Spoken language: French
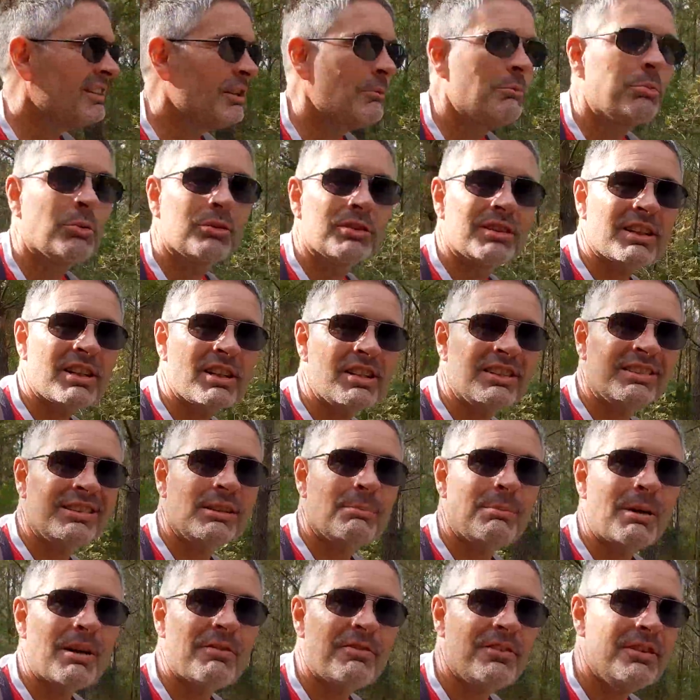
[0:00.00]
c'est pour ça que je
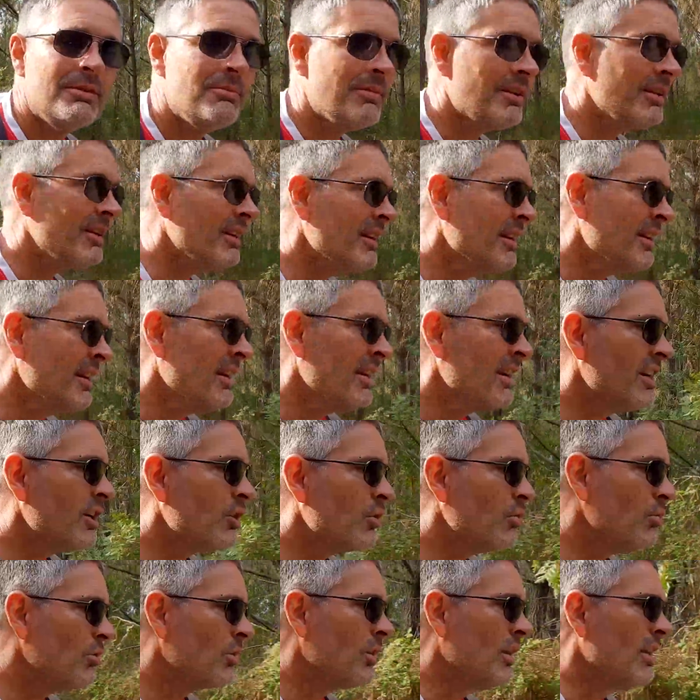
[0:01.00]
les ai pas filmés.
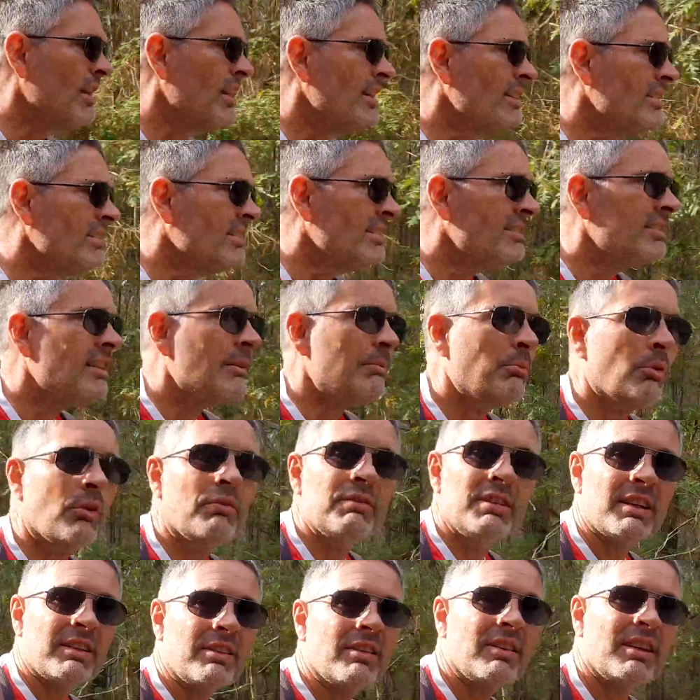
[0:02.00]
Écoute, si c'est
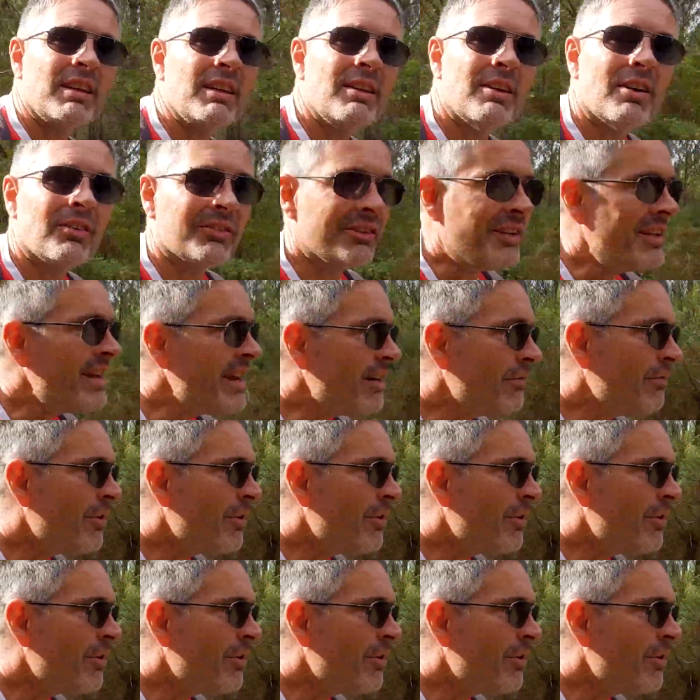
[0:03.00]
pour venir dans les Landes et